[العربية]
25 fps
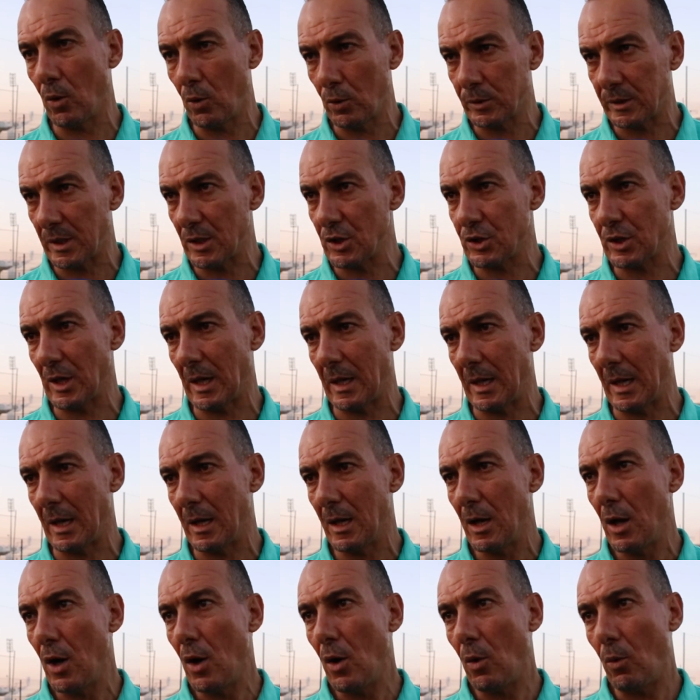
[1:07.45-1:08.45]
اوت ان شاء
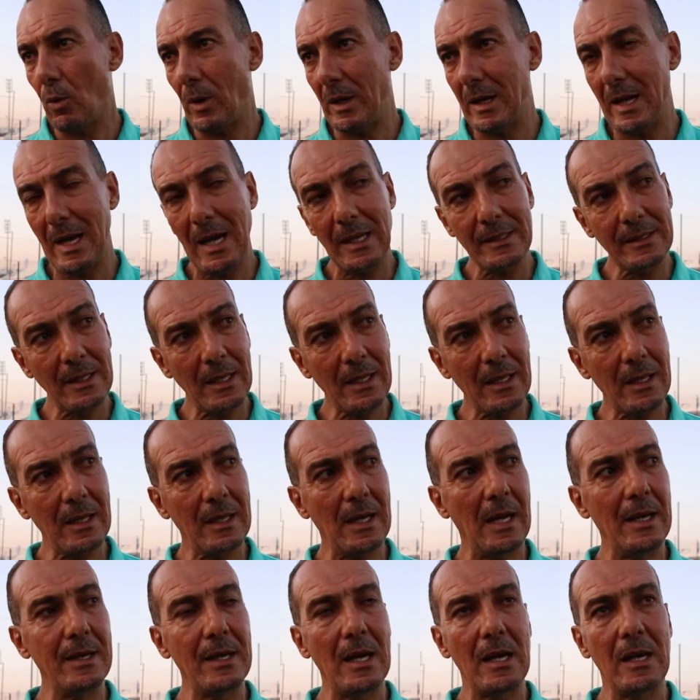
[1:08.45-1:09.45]
الله وعلى هذا
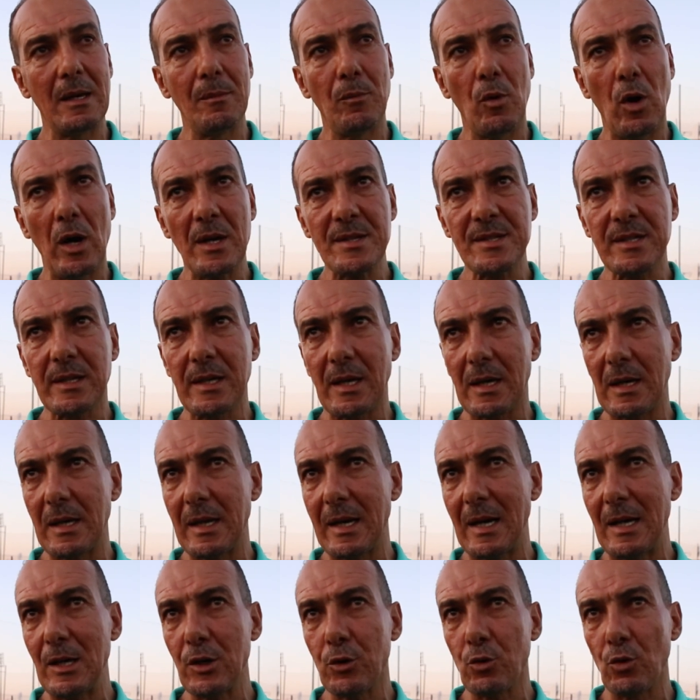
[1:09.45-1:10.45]
احنا المعسكر
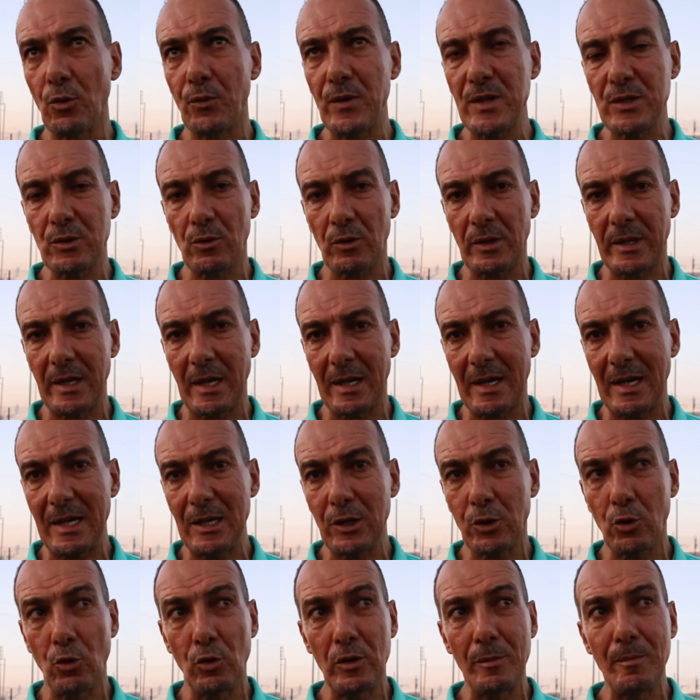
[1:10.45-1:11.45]
اللي راح يكون في تركيا راح
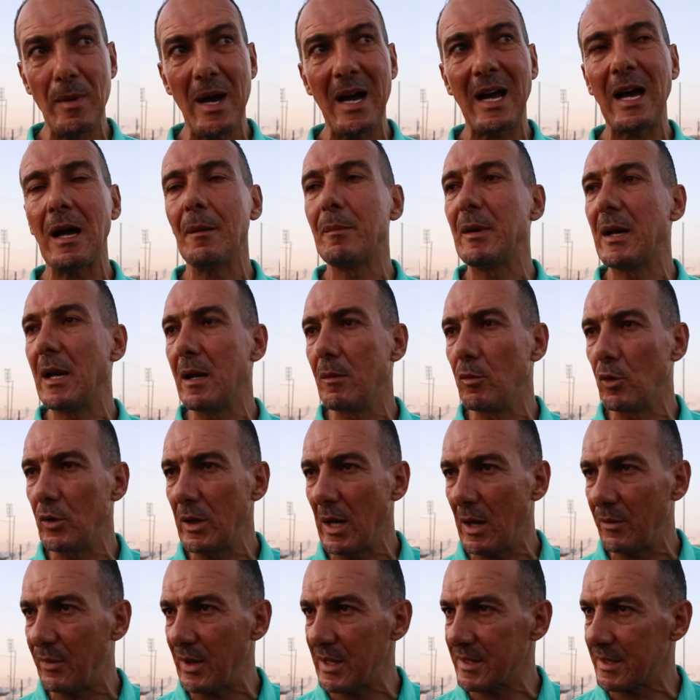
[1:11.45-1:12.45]
يكون ما قبل
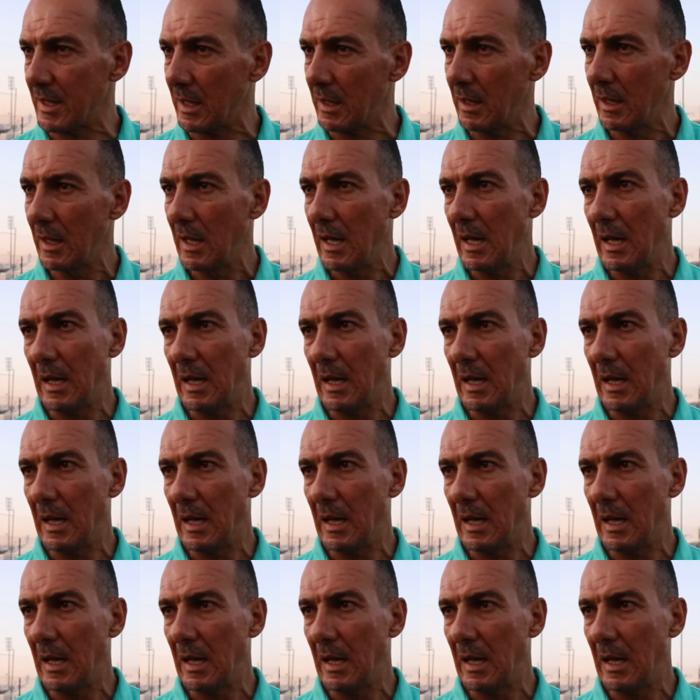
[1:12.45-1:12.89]
المنافسه